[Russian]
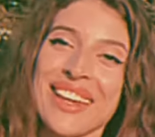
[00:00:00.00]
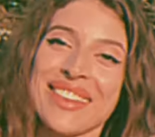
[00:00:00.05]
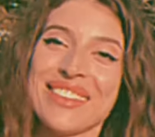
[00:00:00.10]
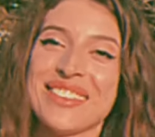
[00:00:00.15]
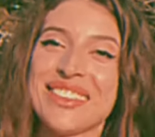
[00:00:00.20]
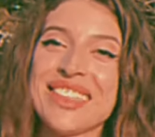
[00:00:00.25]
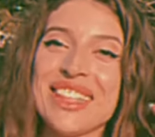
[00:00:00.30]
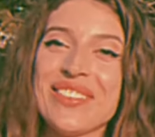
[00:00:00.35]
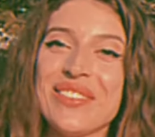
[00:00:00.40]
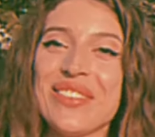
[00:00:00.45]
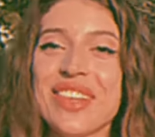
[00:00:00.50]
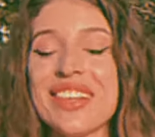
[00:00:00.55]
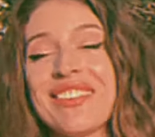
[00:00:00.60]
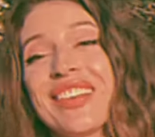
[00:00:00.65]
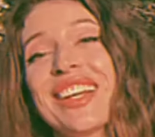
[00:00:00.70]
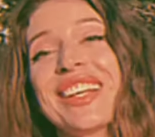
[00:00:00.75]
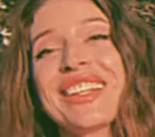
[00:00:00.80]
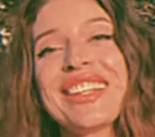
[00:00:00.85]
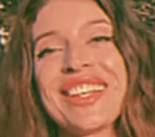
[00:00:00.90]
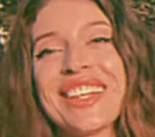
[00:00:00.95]
Всем
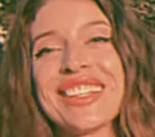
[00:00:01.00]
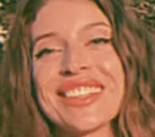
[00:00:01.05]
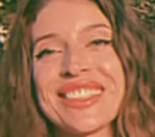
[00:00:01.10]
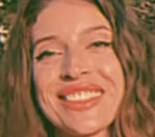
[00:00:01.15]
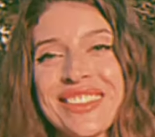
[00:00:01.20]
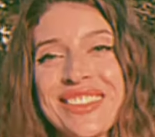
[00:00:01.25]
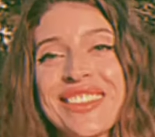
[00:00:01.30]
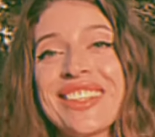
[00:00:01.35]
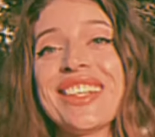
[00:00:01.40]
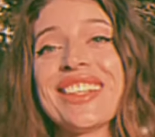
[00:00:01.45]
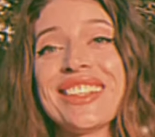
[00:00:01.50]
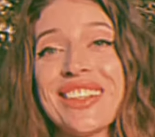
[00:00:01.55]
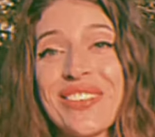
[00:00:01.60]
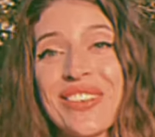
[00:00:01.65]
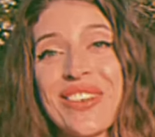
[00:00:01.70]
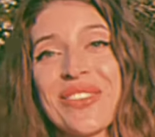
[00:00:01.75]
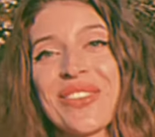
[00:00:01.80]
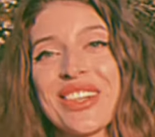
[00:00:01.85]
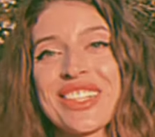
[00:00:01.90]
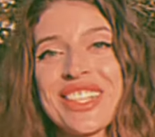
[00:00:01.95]
привет, я Соня и
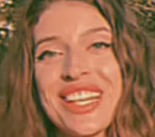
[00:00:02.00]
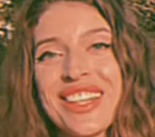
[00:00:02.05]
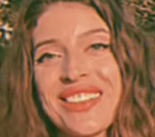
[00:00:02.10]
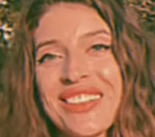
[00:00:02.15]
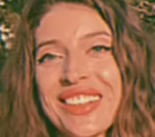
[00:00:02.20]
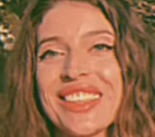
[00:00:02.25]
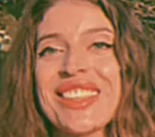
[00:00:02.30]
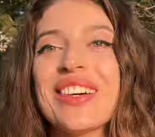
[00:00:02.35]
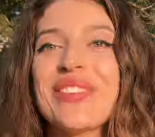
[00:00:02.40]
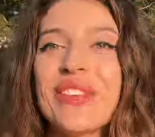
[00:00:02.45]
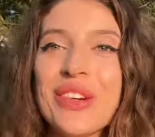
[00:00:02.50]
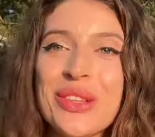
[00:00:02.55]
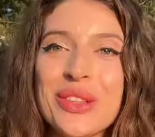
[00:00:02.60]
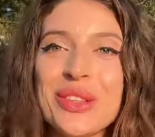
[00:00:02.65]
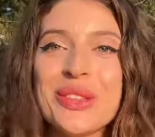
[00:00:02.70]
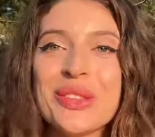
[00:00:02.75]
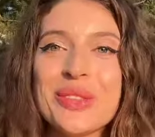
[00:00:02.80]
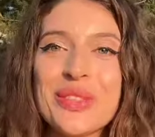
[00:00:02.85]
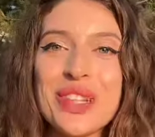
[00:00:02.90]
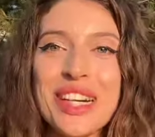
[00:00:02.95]
добро пожаловать на мой
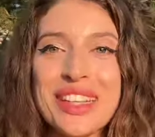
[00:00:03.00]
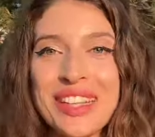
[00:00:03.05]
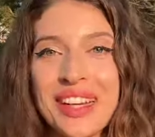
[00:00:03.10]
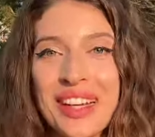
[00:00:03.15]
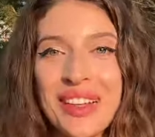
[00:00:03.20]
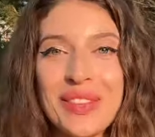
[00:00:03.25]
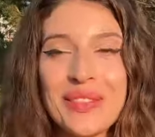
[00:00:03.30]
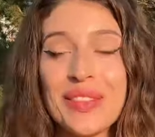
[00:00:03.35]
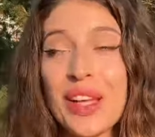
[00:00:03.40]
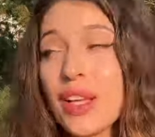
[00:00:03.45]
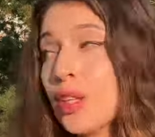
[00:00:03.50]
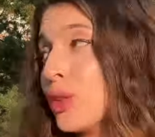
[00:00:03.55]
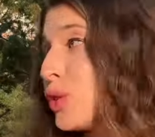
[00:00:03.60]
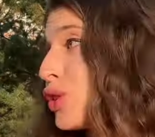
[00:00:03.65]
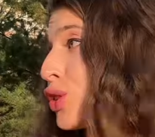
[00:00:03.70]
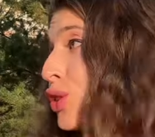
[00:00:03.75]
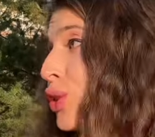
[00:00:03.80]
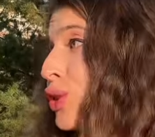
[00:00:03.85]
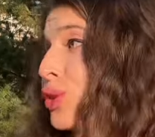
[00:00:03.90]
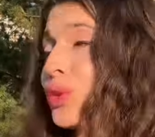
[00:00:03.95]
YouTube-канал.
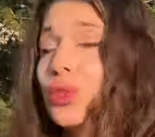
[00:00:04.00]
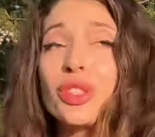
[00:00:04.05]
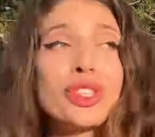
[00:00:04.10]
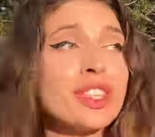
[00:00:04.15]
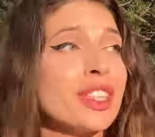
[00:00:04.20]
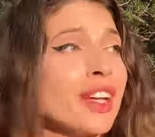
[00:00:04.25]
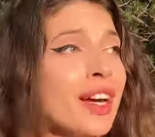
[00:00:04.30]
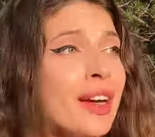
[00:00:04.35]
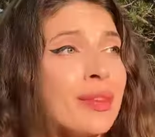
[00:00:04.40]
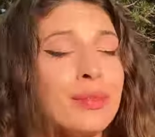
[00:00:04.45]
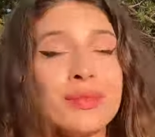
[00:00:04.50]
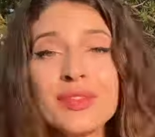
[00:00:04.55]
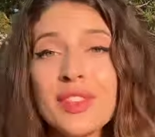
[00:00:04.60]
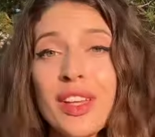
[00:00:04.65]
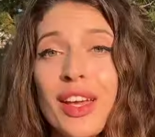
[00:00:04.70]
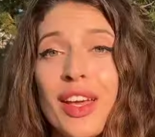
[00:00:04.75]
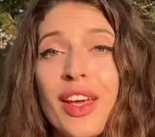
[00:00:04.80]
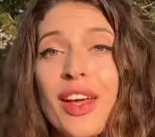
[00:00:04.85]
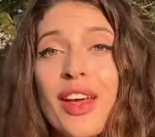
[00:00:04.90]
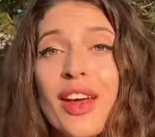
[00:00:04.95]
Что, друзья,
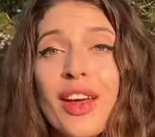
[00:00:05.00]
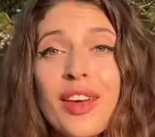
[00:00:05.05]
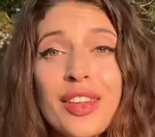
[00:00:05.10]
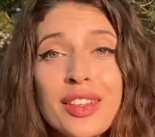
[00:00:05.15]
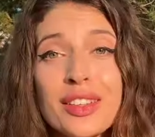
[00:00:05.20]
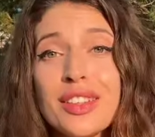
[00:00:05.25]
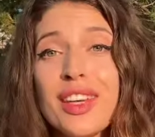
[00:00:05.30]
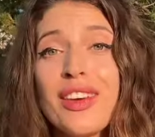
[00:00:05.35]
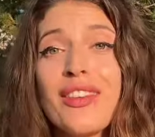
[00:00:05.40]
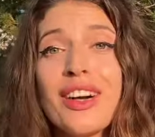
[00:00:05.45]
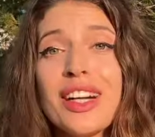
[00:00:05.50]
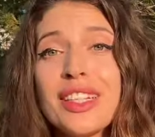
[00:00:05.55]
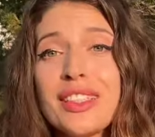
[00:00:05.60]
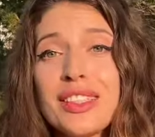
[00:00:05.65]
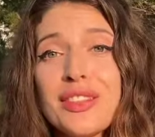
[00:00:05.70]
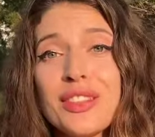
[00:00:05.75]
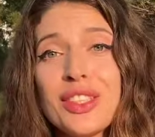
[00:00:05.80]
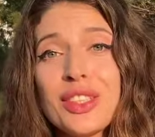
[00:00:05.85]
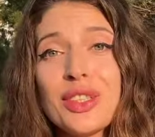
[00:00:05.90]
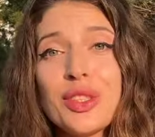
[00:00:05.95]

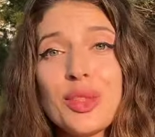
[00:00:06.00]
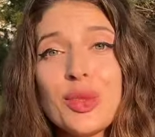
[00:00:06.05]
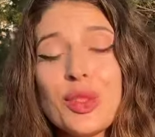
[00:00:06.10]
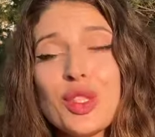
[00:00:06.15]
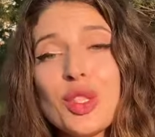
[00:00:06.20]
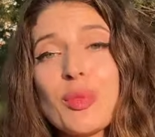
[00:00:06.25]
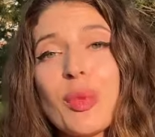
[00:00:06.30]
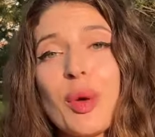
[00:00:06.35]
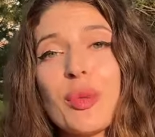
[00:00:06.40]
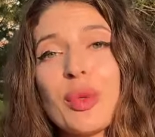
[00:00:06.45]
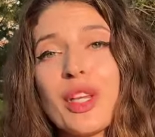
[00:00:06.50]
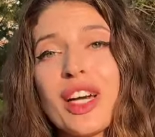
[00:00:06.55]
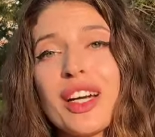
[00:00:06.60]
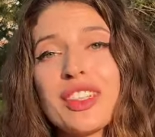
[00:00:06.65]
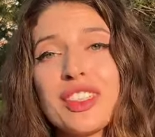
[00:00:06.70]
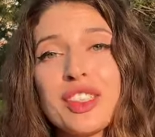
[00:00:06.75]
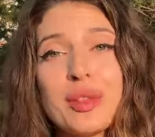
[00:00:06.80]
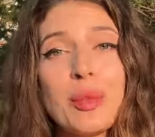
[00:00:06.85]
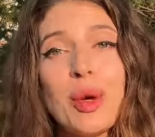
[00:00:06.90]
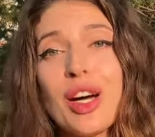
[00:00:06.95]
давайте все дружно
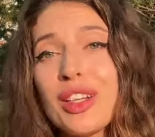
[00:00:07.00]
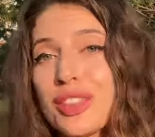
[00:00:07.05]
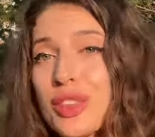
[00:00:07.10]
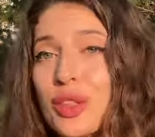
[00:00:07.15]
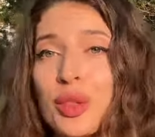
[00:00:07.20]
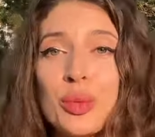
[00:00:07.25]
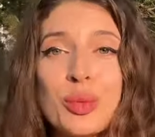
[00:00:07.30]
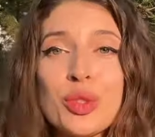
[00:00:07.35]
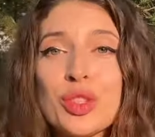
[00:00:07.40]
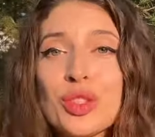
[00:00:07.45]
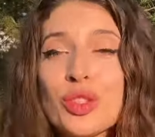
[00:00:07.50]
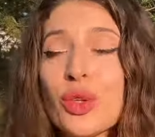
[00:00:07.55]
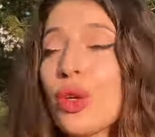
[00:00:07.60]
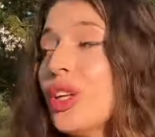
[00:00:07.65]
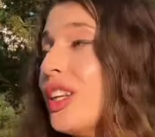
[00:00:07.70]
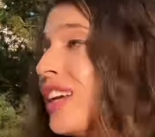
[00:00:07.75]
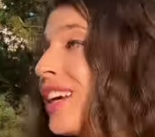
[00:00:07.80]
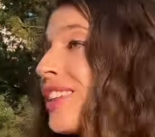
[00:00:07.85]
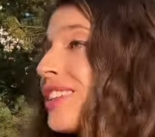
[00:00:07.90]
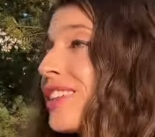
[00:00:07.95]
поплачем о том, что
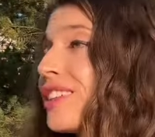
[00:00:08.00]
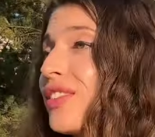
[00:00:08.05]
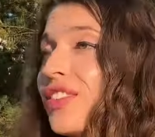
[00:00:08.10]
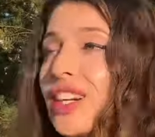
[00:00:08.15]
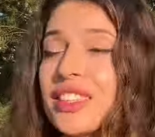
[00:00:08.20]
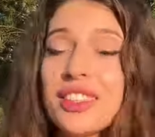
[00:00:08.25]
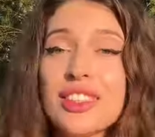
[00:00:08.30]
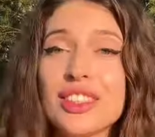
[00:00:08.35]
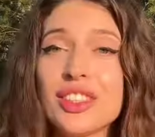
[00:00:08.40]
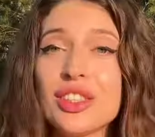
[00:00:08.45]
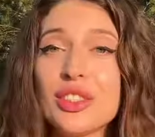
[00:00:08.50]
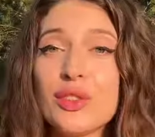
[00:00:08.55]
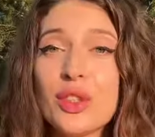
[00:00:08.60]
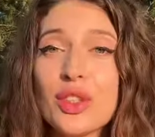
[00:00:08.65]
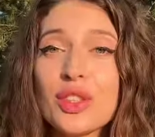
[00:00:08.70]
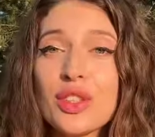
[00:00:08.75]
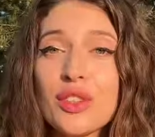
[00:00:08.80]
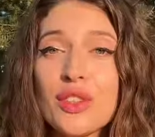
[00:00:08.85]
лето 24